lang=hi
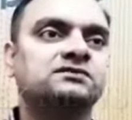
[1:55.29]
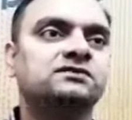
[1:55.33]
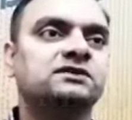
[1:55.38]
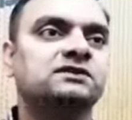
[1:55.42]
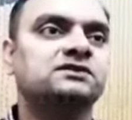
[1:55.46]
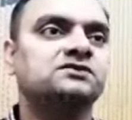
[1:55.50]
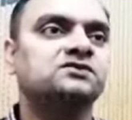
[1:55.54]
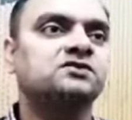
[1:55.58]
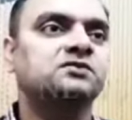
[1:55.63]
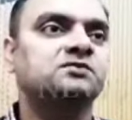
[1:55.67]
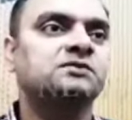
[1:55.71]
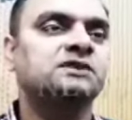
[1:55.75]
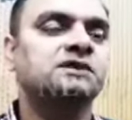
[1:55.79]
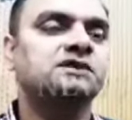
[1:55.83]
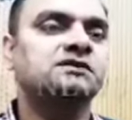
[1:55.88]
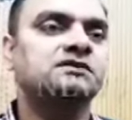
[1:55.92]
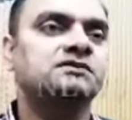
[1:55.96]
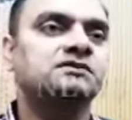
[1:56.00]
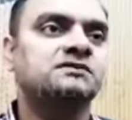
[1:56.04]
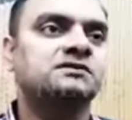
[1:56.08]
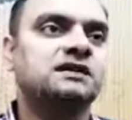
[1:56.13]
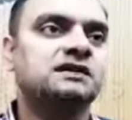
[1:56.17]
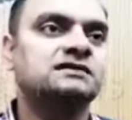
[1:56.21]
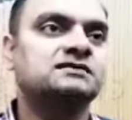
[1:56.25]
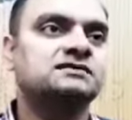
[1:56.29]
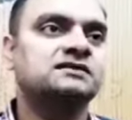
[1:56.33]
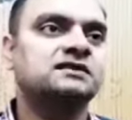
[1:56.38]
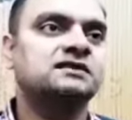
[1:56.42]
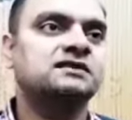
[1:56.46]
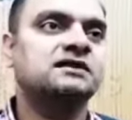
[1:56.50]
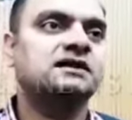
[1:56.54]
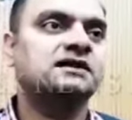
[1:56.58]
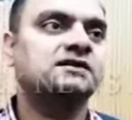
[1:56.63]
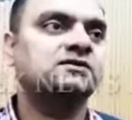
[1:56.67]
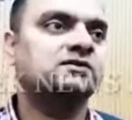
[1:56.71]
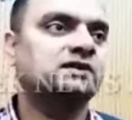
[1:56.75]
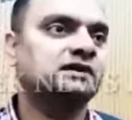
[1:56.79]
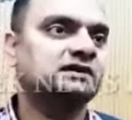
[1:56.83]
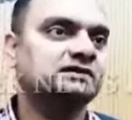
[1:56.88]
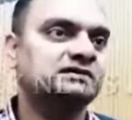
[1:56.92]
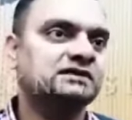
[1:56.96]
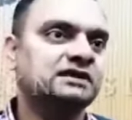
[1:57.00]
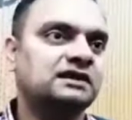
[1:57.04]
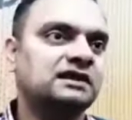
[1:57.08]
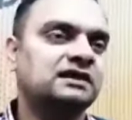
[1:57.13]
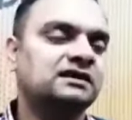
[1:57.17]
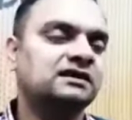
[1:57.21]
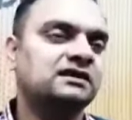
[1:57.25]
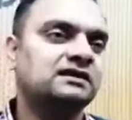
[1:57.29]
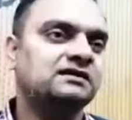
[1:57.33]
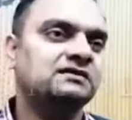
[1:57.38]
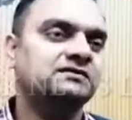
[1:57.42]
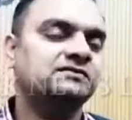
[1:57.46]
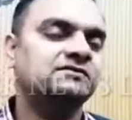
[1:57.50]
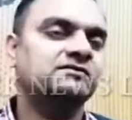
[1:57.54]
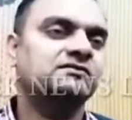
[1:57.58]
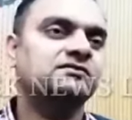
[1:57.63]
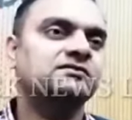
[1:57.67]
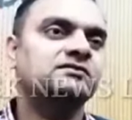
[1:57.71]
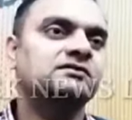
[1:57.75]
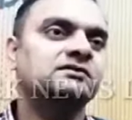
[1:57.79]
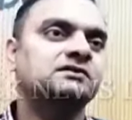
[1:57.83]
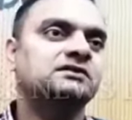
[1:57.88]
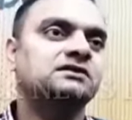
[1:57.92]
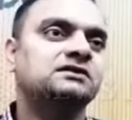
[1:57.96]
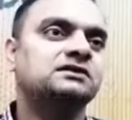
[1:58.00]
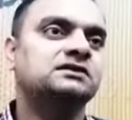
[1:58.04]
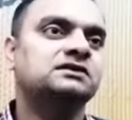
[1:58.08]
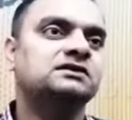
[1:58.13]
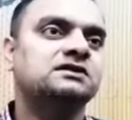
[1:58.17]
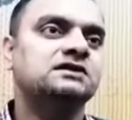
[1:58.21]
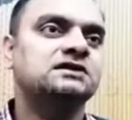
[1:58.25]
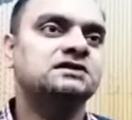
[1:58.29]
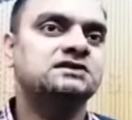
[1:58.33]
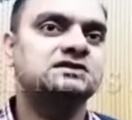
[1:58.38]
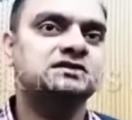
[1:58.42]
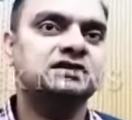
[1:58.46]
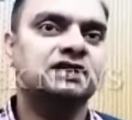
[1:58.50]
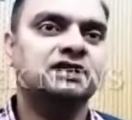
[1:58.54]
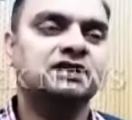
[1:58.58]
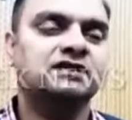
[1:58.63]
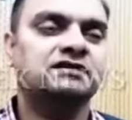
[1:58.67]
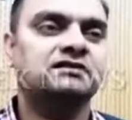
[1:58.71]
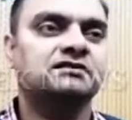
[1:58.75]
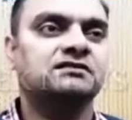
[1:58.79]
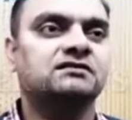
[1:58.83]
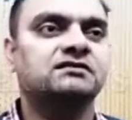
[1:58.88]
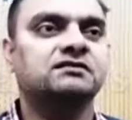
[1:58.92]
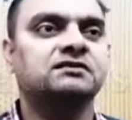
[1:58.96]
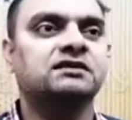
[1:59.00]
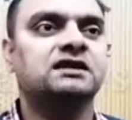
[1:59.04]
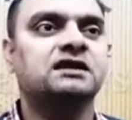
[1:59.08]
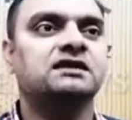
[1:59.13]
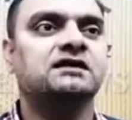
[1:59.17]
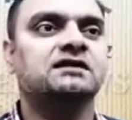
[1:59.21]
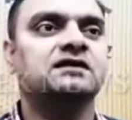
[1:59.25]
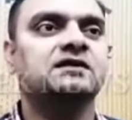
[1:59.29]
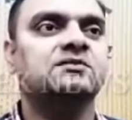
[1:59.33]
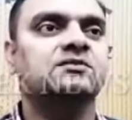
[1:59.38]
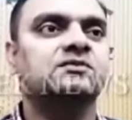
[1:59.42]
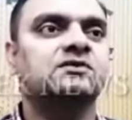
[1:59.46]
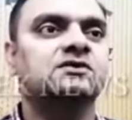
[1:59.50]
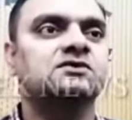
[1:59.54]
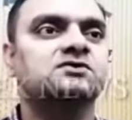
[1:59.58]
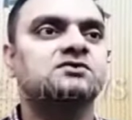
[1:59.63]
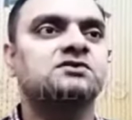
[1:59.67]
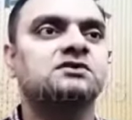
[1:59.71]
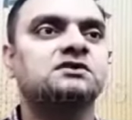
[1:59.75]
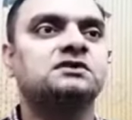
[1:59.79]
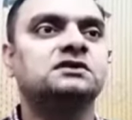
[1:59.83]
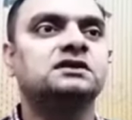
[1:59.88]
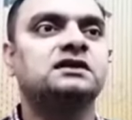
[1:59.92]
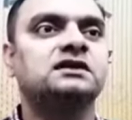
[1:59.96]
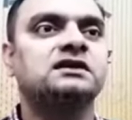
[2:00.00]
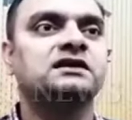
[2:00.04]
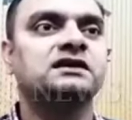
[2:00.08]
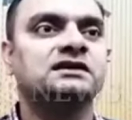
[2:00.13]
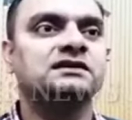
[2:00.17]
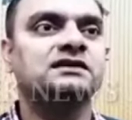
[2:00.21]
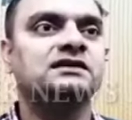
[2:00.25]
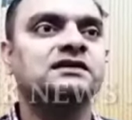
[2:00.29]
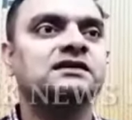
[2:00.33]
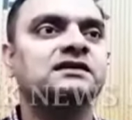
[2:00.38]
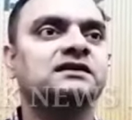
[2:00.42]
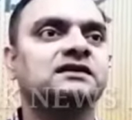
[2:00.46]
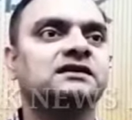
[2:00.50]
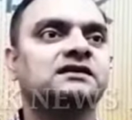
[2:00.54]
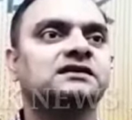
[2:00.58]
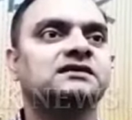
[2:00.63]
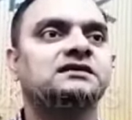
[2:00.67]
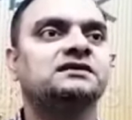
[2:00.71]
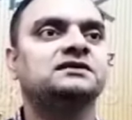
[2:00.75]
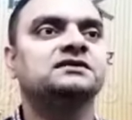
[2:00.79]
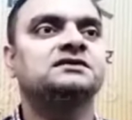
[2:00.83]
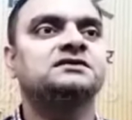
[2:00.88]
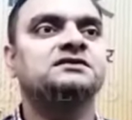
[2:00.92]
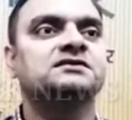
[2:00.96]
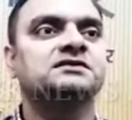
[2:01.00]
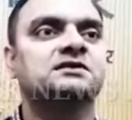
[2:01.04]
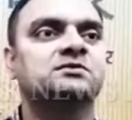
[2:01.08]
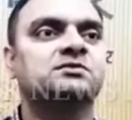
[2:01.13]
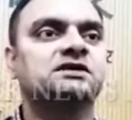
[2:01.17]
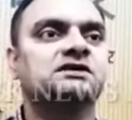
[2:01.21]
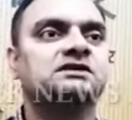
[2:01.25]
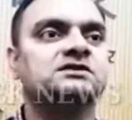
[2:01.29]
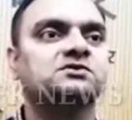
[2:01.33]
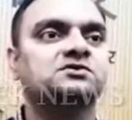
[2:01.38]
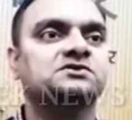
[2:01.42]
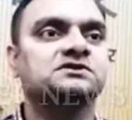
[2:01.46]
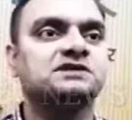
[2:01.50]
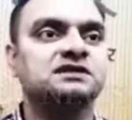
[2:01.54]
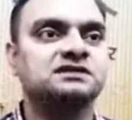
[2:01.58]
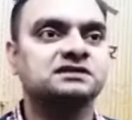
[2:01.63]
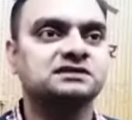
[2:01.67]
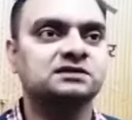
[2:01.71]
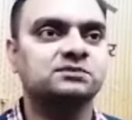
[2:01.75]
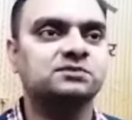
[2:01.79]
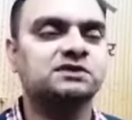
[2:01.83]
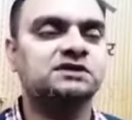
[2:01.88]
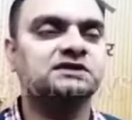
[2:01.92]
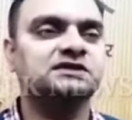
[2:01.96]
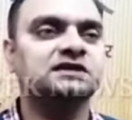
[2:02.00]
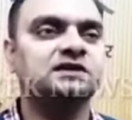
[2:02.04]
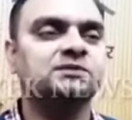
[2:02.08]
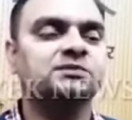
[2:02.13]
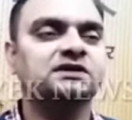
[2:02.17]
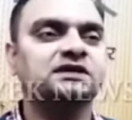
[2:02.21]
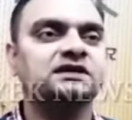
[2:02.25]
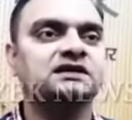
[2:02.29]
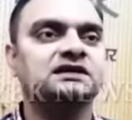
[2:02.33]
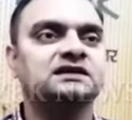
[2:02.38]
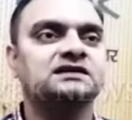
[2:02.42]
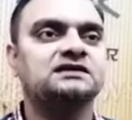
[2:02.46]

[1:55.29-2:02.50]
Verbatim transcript: वर्षों में राज्य सरकार द्वारा चलाए गए तीन चार कार्यक्रम और जो निर्णय लिए गए समर्थ उसके समर्थन में किया